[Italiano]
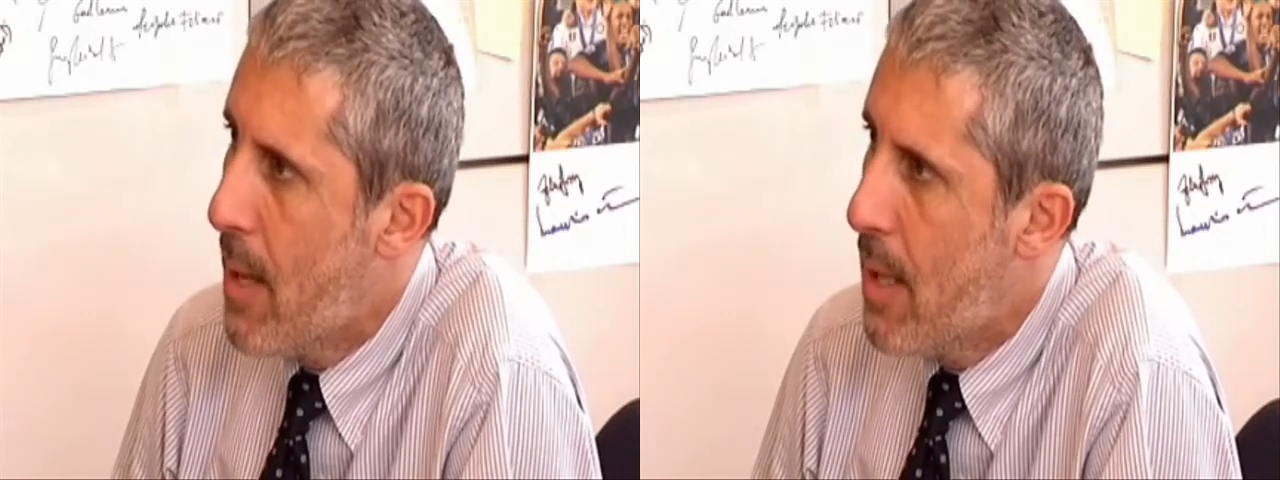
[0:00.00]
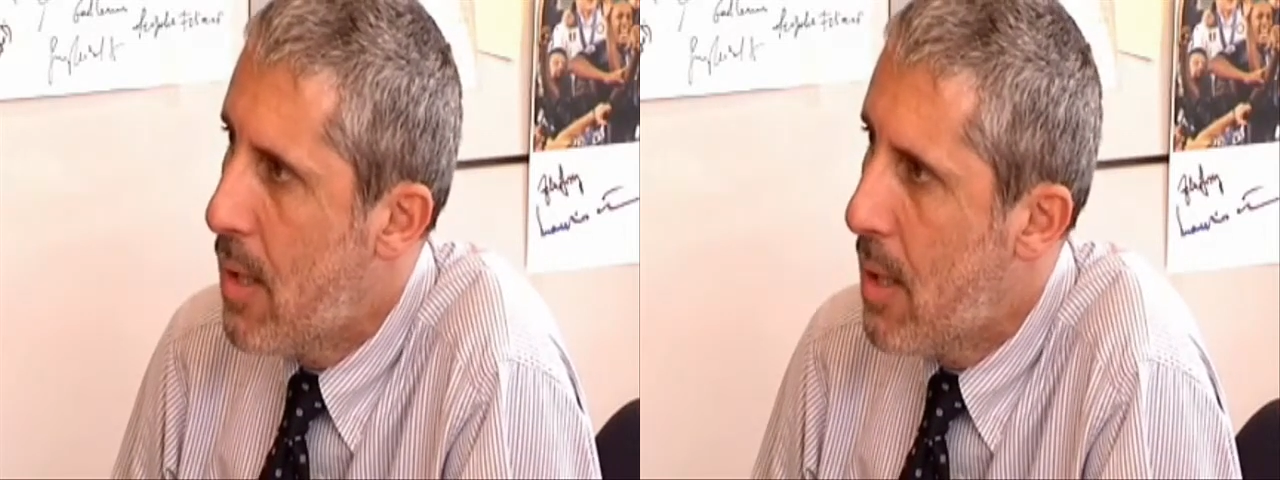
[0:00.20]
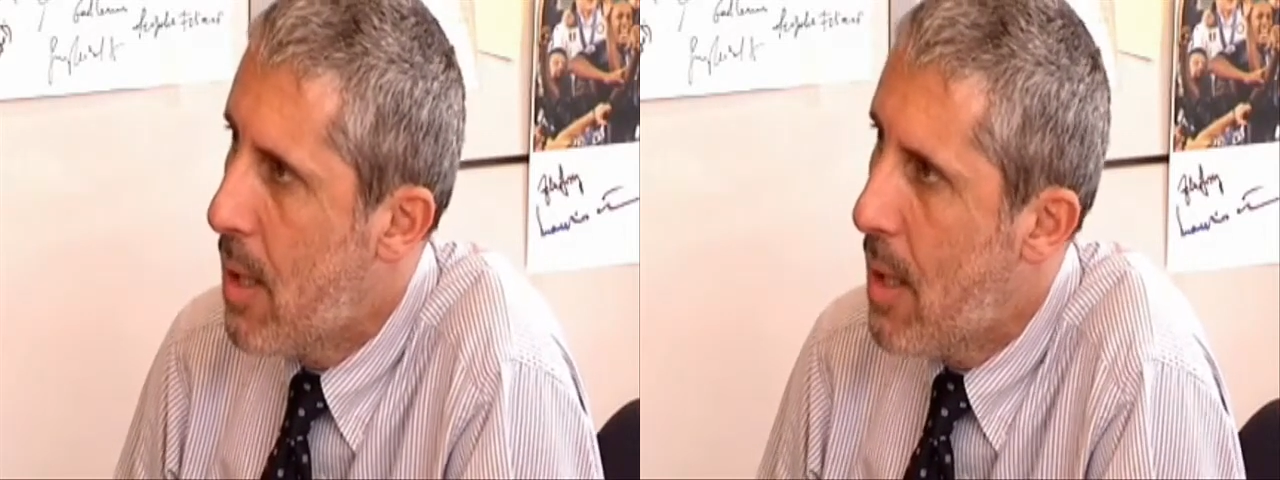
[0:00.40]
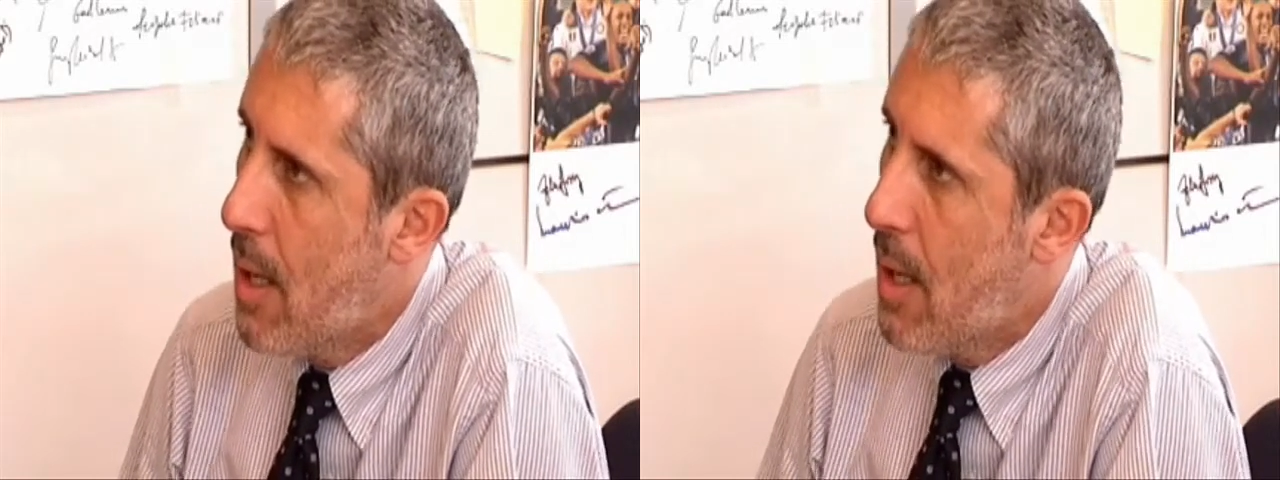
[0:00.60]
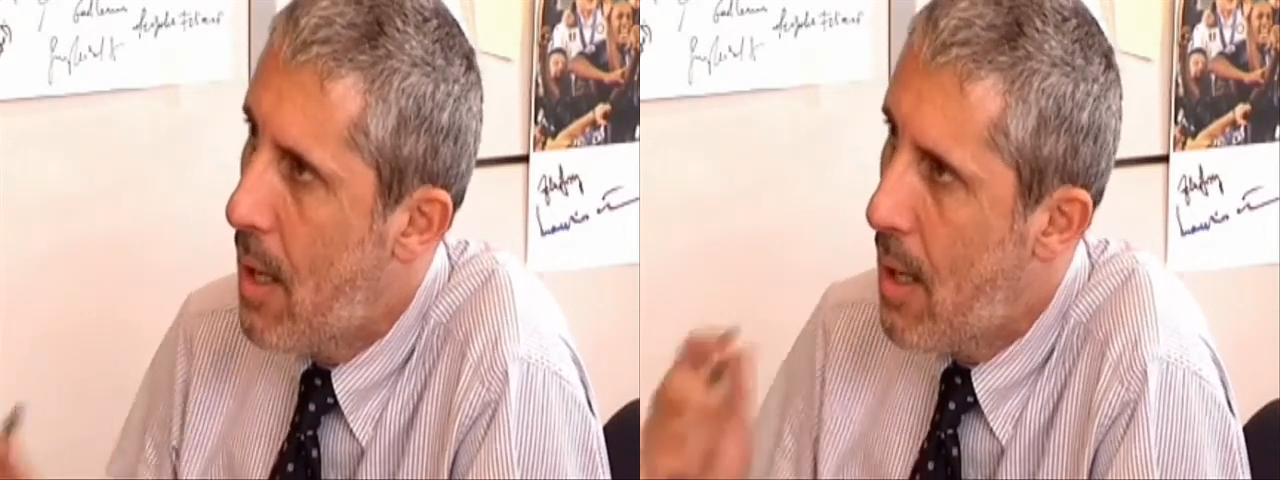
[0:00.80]
Paese
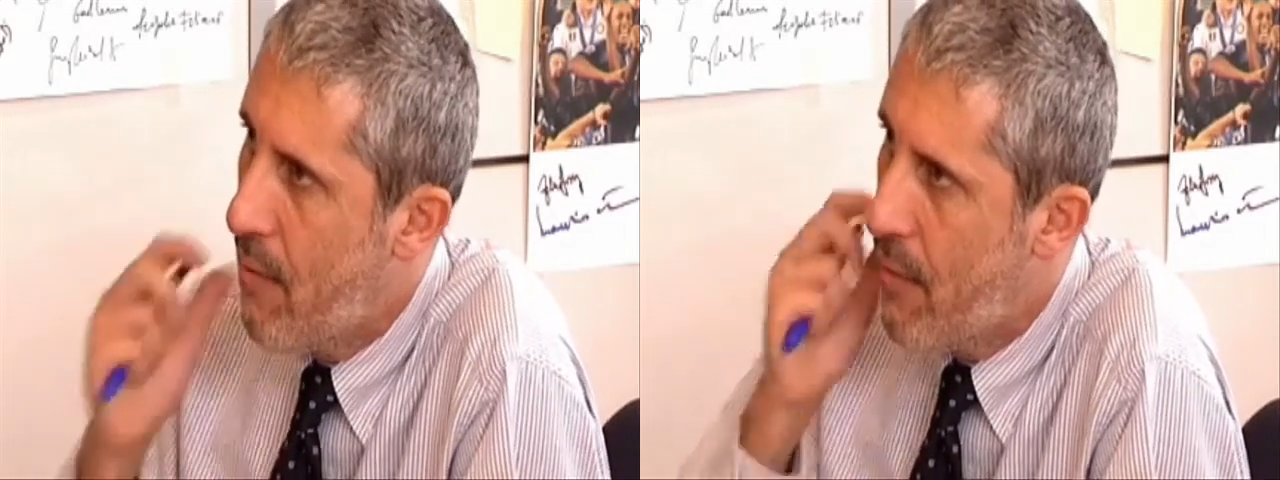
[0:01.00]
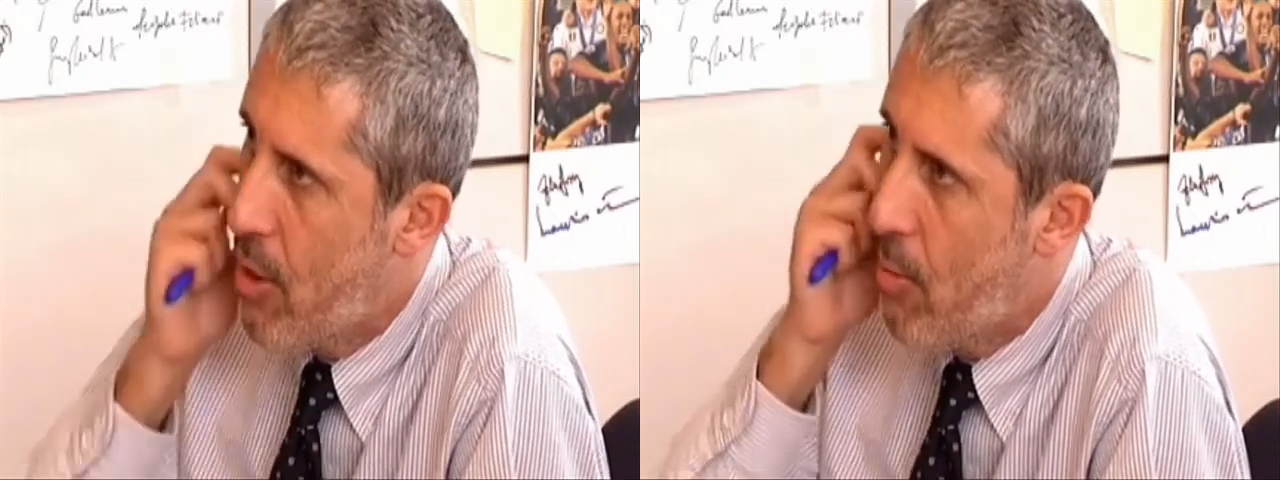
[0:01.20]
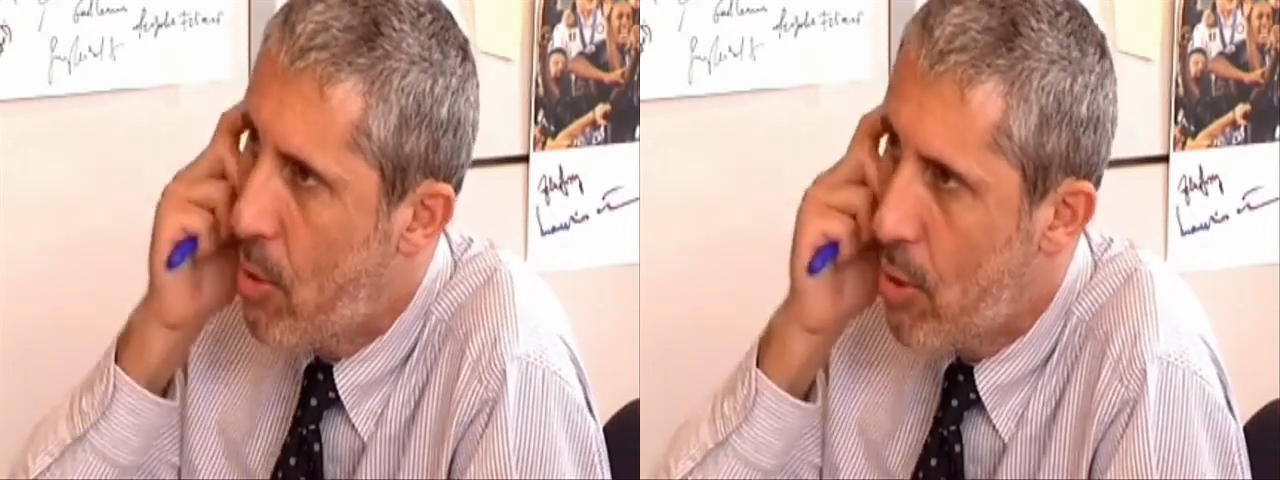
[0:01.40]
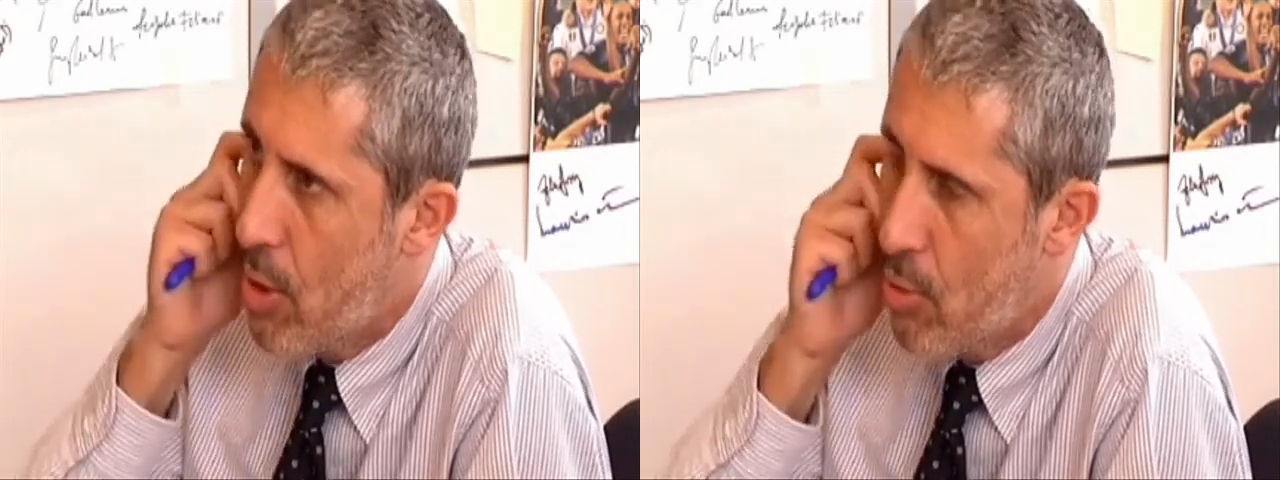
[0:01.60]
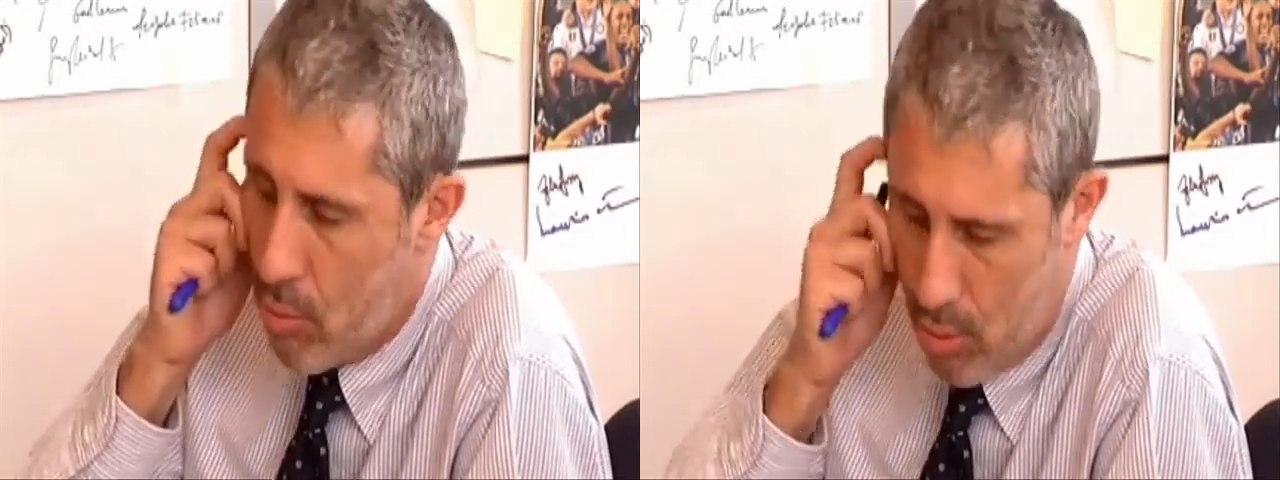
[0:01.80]
al fenomeno
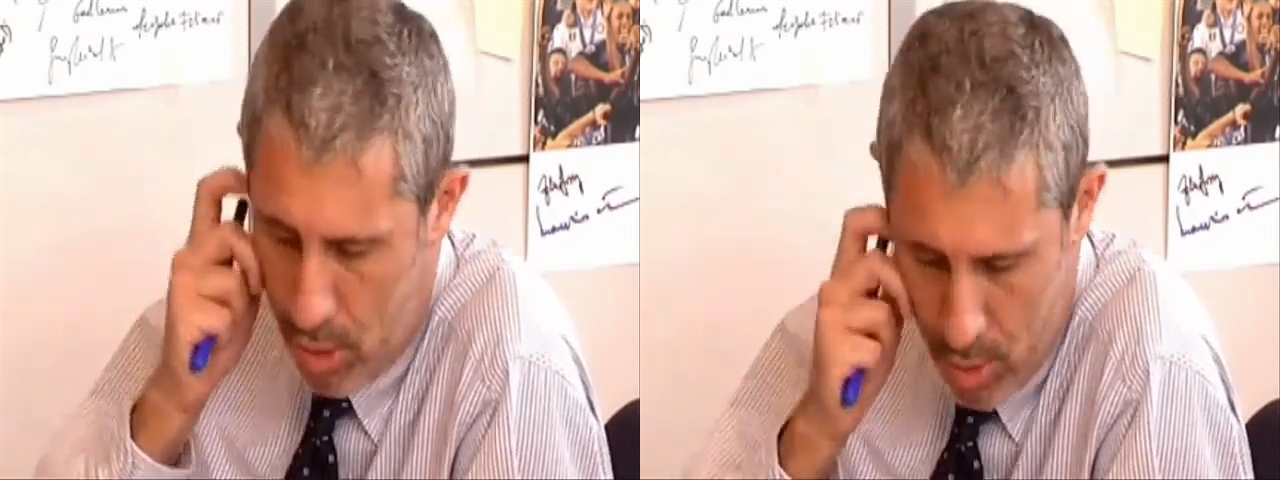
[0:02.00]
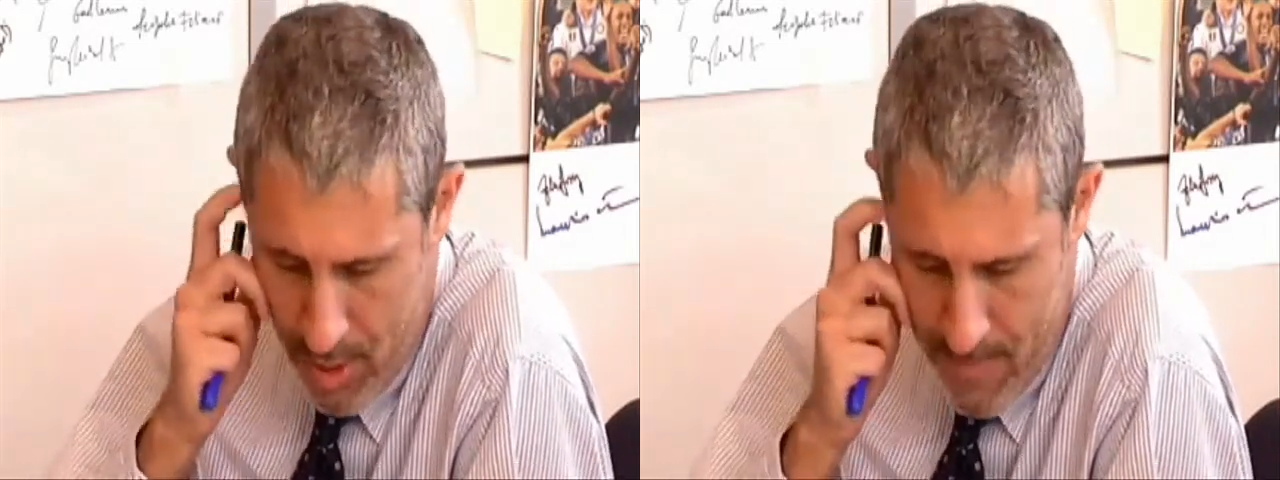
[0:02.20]
della corruzione.